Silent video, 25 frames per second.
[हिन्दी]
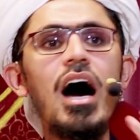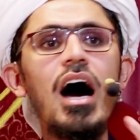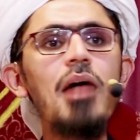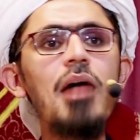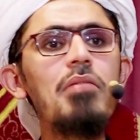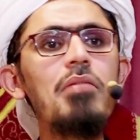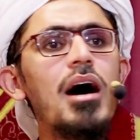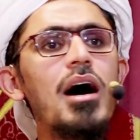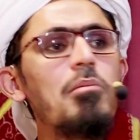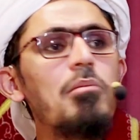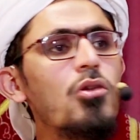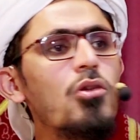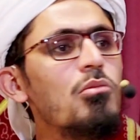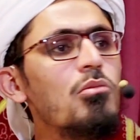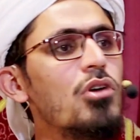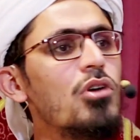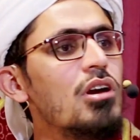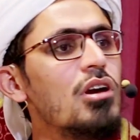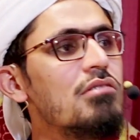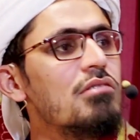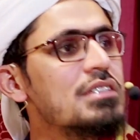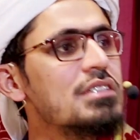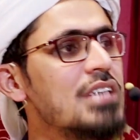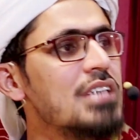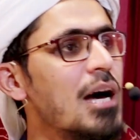अब आपको
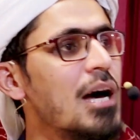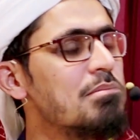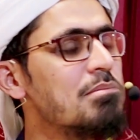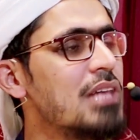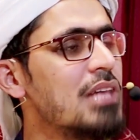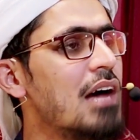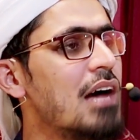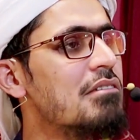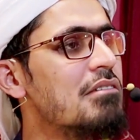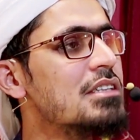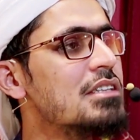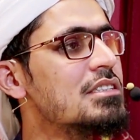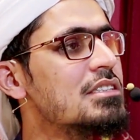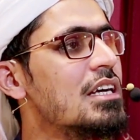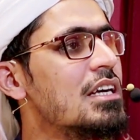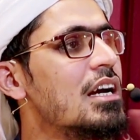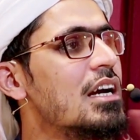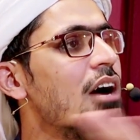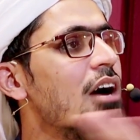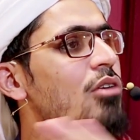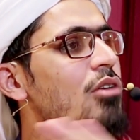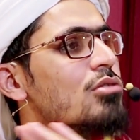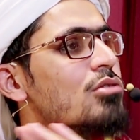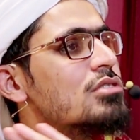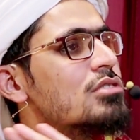मौलवी साहब तावीज़
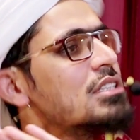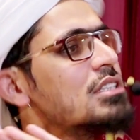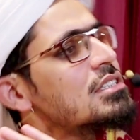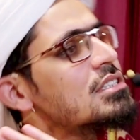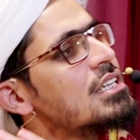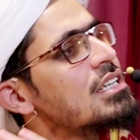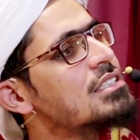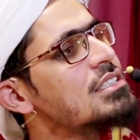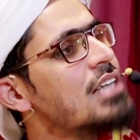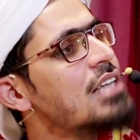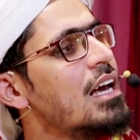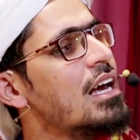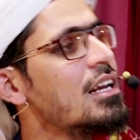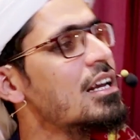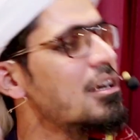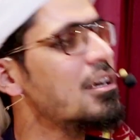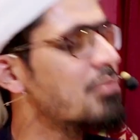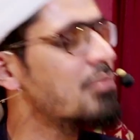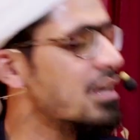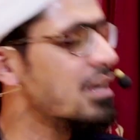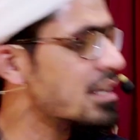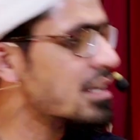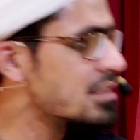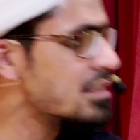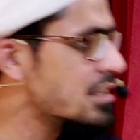देगा और उसकी दस साल की
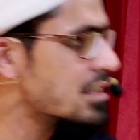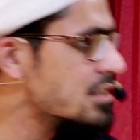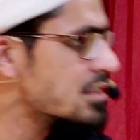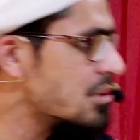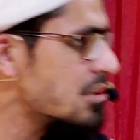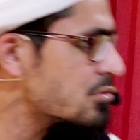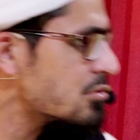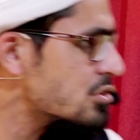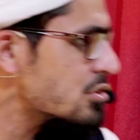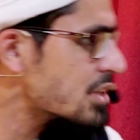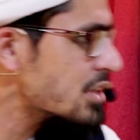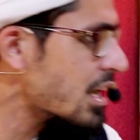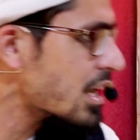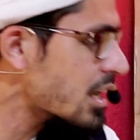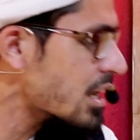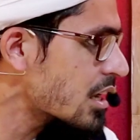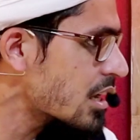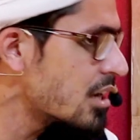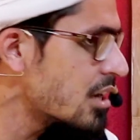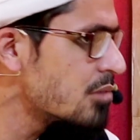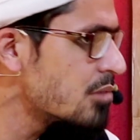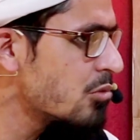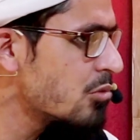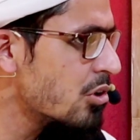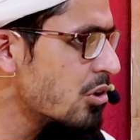मेहनत ख़त्म हो जाएगी
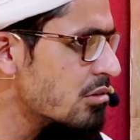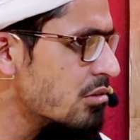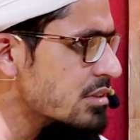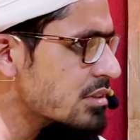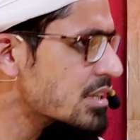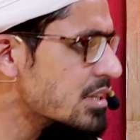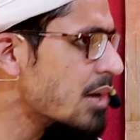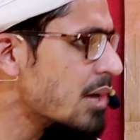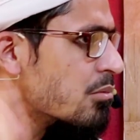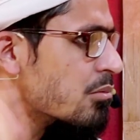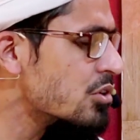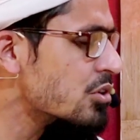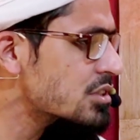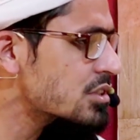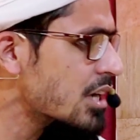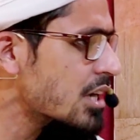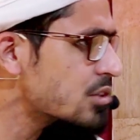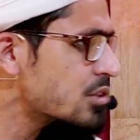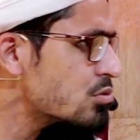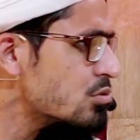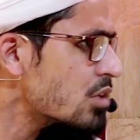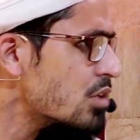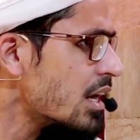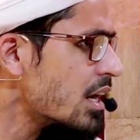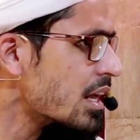मौलवी साहब कोई
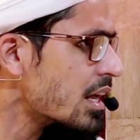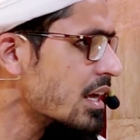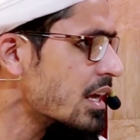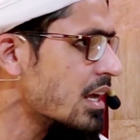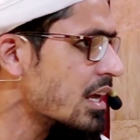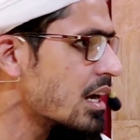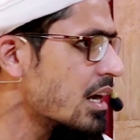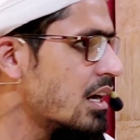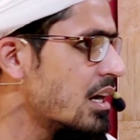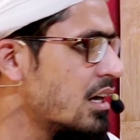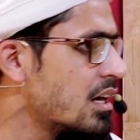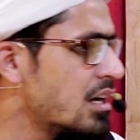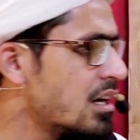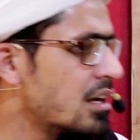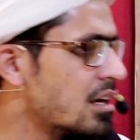जादूगर है क्या